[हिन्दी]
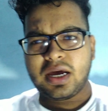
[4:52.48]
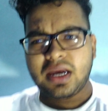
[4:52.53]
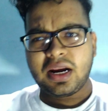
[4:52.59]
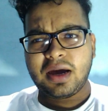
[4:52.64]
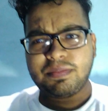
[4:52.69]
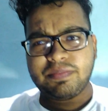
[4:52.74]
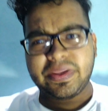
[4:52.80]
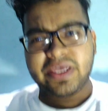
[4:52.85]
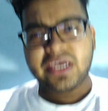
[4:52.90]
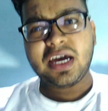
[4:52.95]
अगर
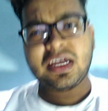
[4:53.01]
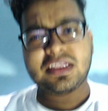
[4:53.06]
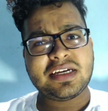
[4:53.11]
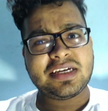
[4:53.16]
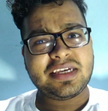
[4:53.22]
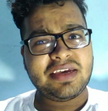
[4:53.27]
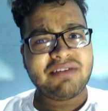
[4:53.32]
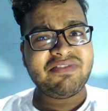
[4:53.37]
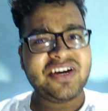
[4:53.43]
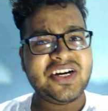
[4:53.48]
आपने यहाँ
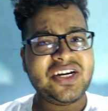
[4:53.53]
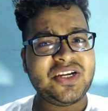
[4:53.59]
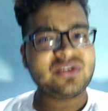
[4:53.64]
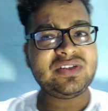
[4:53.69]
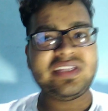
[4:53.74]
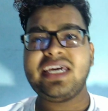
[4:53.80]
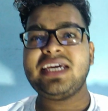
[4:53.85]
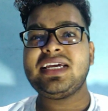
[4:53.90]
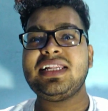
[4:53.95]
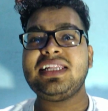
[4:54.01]
तक ये वीडियो
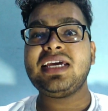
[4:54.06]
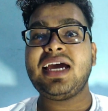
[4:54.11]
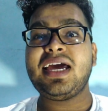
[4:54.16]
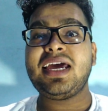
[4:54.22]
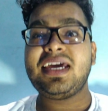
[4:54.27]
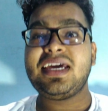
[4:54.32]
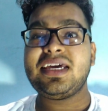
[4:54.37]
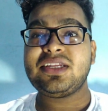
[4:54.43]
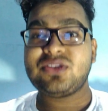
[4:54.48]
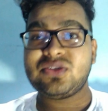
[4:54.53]
देख लिया
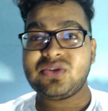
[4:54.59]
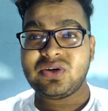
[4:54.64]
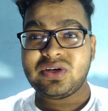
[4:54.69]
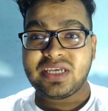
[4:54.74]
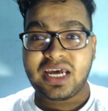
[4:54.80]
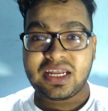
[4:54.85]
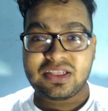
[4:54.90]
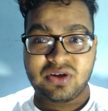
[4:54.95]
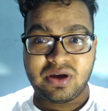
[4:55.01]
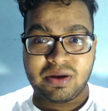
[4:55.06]
है तो
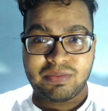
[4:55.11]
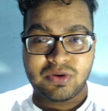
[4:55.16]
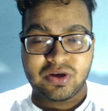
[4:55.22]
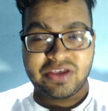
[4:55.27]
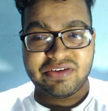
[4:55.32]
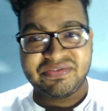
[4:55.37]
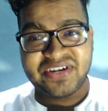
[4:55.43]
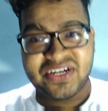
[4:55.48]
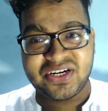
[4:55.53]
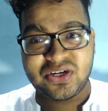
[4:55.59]
या तो आपको
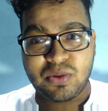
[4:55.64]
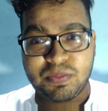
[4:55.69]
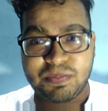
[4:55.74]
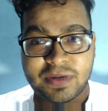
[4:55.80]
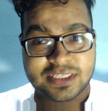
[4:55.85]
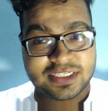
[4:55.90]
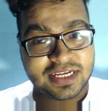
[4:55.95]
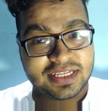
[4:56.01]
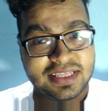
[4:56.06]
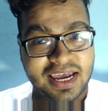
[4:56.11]
ये वीडियो
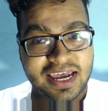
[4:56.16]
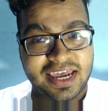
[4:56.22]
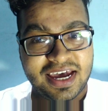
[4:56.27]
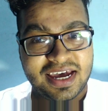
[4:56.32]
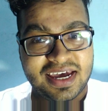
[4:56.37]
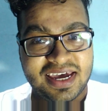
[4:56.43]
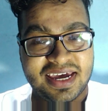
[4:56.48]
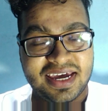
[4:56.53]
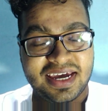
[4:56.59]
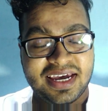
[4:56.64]
पसंद
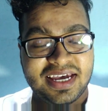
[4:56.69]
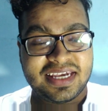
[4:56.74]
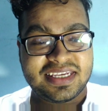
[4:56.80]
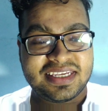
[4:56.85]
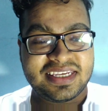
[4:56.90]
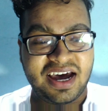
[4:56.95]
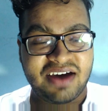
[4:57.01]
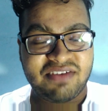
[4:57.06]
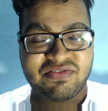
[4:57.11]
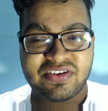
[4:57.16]
आया है
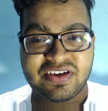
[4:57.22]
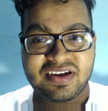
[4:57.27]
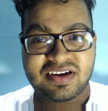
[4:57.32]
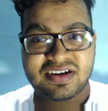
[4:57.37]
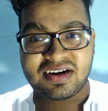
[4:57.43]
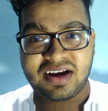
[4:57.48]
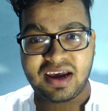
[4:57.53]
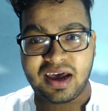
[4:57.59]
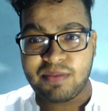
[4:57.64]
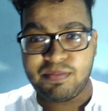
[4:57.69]
या
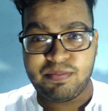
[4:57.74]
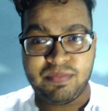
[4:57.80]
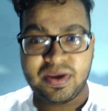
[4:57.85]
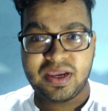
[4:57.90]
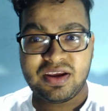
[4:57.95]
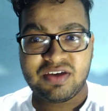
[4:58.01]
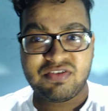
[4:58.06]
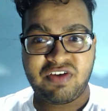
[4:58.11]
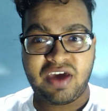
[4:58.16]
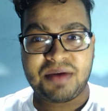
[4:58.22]
फिर आप
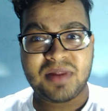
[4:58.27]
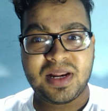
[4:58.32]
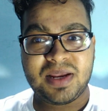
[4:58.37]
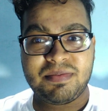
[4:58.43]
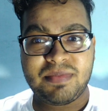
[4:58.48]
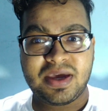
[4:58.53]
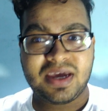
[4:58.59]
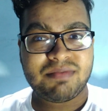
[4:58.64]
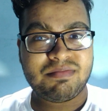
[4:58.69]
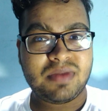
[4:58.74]
मेरे
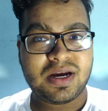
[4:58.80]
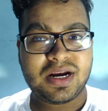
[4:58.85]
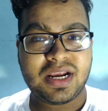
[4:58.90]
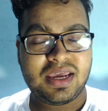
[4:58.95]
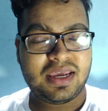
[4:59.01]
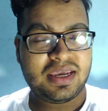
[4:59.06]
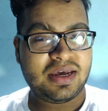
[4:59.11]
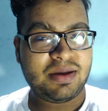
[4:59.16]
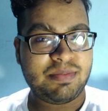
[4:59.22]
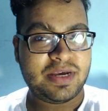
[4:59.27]
फैमिली मेम्बर
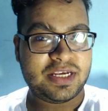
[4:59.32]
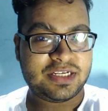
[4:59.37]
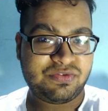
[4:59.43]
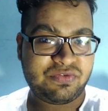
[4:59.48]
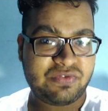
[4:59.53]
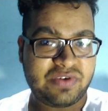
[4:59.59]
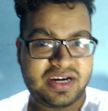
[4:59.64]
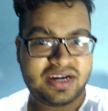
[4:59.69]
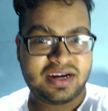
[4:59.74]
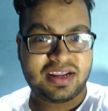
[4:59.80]
हैं या बेस्ट
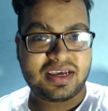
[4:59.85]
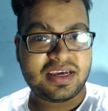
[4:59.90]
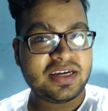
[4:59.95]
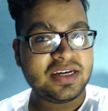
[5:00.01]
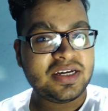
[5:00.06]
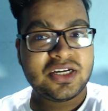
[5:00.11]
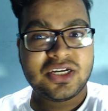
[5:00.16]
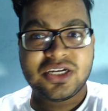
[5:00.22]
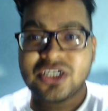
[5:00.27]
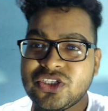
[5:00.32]
फ्रेंड हैं
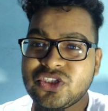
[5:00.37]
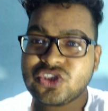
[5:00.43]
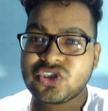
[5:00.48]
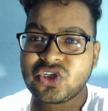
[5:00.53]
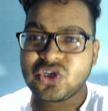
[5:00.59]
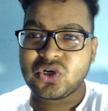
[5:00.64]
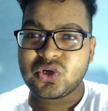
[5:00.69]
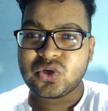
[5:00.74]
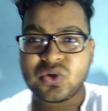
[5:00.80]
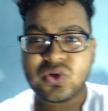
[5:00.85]

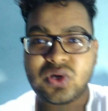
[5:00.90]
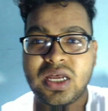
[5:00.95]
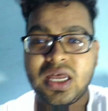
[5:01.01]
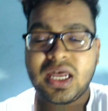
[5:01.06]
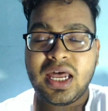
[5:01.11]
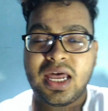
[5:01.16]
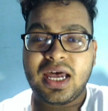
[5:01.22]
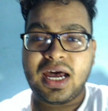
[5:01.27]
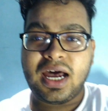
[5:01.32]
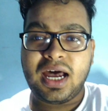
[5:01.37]
तो
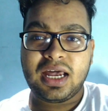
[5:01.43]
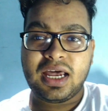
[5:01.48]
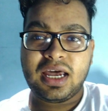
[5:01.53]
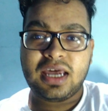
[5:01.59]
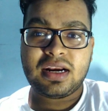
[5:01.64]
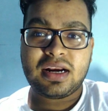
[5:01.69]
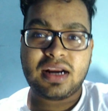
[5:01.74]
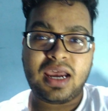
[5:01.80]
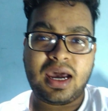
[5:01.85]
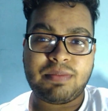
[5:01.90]
अगर